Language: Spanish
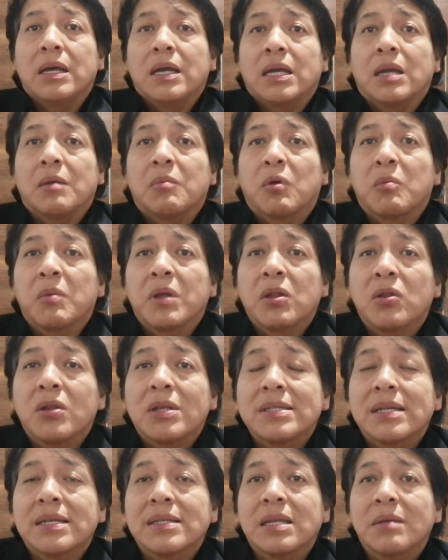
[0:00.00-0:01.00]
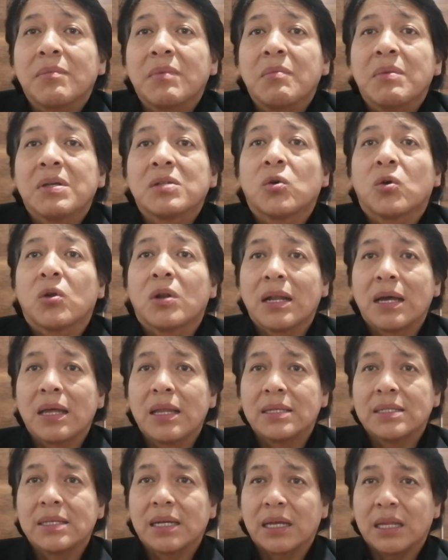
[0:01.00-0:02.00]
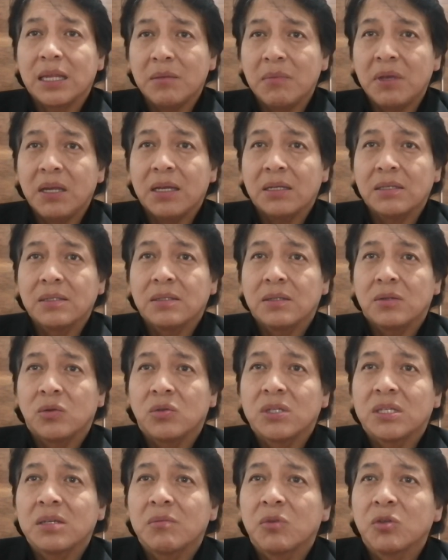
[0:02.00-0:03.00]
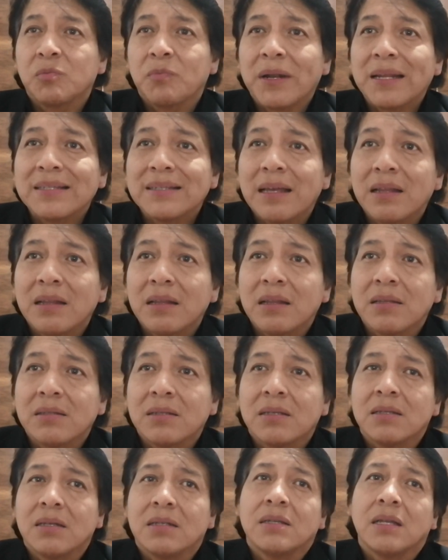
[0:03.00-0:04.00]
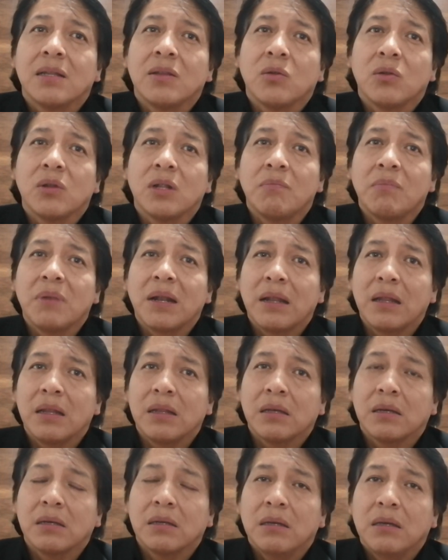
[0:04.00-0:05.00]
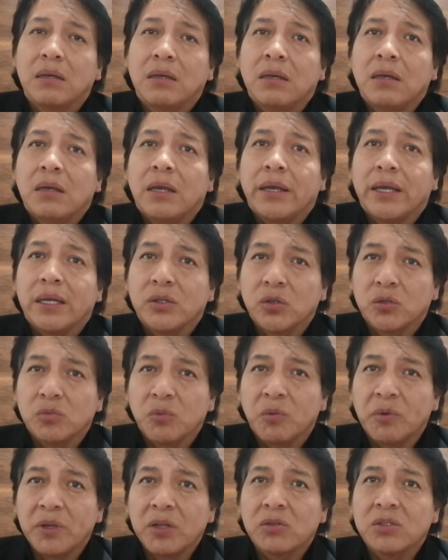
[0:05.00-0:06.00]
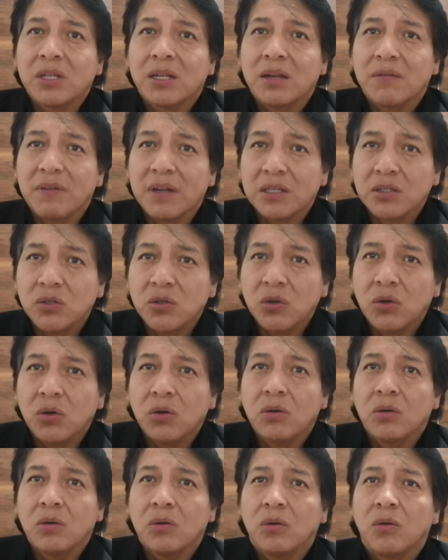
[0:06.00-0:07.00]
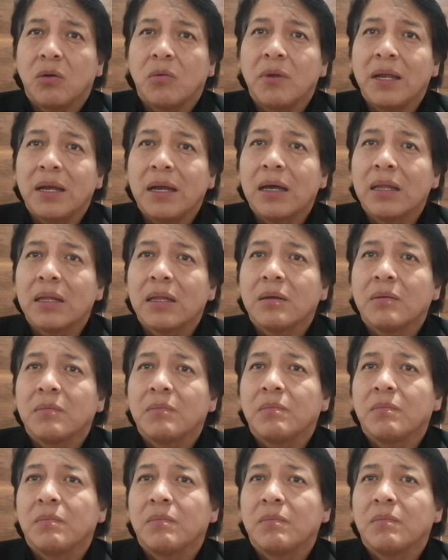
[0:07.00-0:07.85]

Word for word: que por medio de estas séptimas jornadas académicas nos hacemos presentes desde el centro del planeta en estos momentos de reflexión obligada